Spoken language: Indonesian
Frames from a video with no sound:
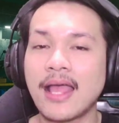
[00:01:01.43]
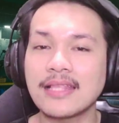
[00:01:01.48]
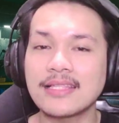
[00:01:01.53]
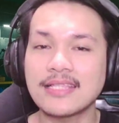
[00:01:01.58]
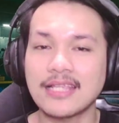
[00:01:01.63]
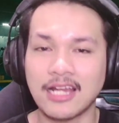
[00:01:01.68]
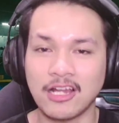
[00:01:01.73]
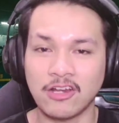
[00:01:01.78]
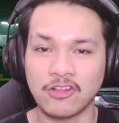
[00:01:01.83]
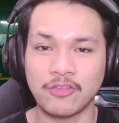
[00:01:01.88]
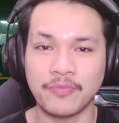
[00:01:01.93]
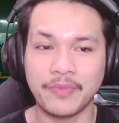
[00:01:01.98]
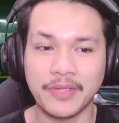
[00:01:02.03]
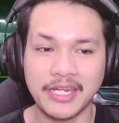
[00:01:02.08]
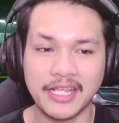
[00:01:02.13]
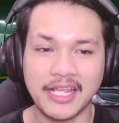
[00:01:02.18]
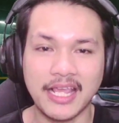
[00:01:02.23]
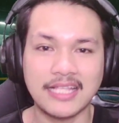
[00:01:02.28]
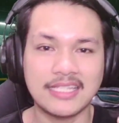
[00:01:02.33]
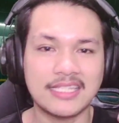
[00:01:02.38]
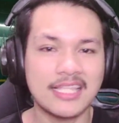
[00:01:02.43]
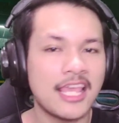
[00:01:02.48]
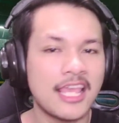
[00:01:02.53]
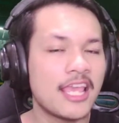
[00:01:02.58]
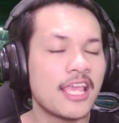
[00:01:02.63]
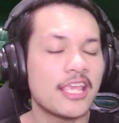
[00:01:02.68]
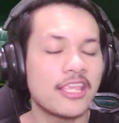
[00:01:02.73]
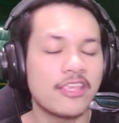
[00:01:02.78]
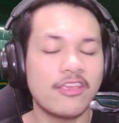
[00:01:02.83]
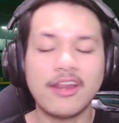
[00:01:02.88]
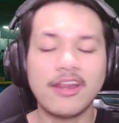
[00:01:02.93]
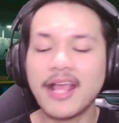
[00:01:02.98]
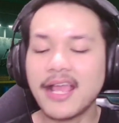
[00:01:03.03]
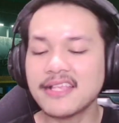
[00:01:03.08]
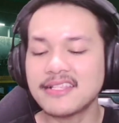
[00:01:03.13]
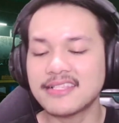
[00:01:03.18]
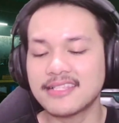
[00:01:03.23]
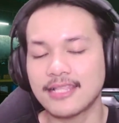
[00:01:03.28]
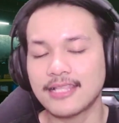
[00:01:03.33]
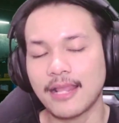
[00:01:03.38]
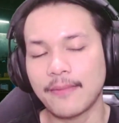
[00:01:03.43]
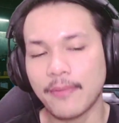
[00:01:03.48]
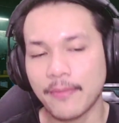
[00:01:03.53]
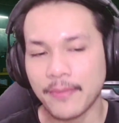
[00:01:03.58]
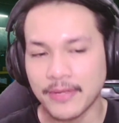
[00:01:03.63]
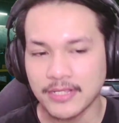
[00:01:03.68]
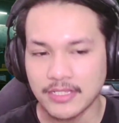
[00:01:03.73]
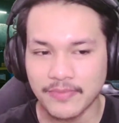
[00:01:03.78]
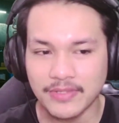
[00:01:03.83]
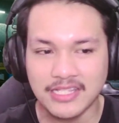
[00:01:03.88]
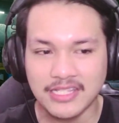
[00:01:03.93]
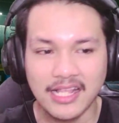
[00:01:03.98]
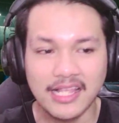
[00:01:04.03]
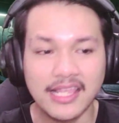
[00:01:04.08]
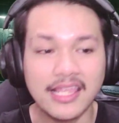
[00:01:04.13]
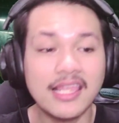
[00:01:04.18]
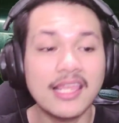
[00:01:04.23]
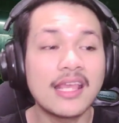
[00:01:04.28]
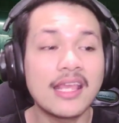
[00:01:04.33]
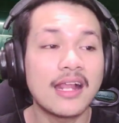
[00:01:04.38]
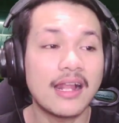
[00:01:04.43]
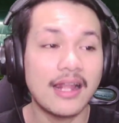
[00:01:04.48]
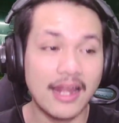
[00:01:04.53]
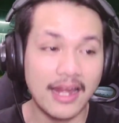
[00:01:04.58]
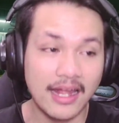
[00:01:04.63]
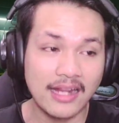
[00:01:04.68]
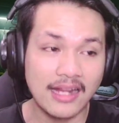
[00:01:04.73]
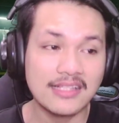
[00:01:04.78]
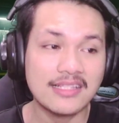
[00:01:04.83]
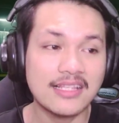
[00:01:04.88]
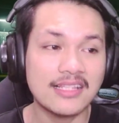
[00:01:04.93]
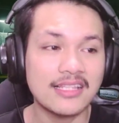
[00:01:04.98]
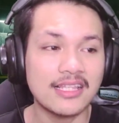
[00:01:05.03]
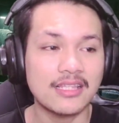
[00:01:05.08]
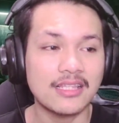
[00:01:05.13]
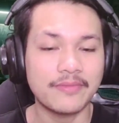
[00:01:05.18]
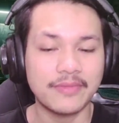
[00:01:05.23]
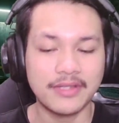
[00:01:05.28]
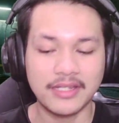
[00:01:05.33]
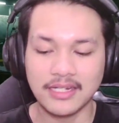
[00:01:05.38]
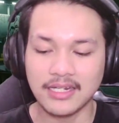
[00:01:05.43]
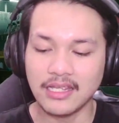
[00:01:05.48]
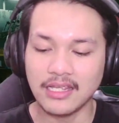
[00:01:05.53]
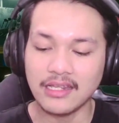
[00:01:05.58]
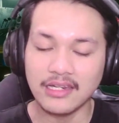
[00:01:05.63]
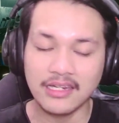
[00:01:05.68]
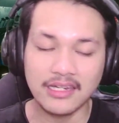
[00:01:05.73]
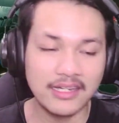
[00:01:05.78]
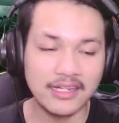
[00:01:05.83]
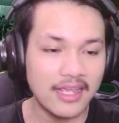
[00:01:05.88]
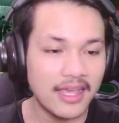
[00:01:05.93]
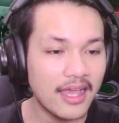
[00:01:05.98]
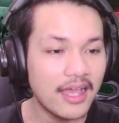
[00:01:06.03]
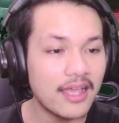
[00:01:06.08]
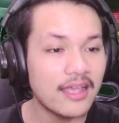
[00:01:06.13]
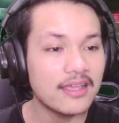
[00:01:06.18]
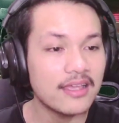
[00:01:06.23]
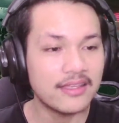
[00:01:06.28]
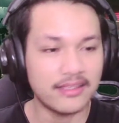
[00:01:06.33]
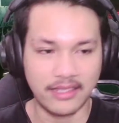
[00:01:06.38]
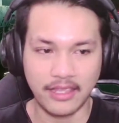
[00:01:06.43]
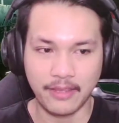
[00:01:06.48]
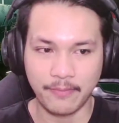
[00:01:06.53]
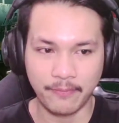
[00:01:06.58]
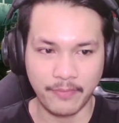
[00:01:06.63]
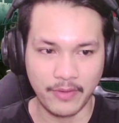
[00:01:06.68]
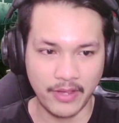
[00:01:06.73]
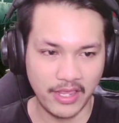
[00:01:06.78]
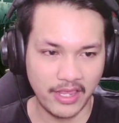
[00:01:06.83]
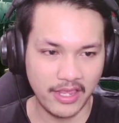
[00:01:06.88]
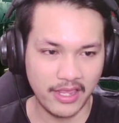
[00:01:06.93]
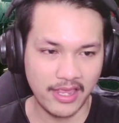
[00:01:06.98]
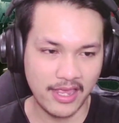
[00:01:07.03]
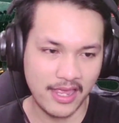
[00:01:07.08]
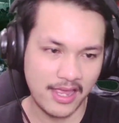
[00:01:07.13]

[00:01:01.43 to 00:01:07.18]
channel youtube ini guys Yaudah guys tanpa pas-pas lagi Ladies and gentlemen ini dia gameplay ya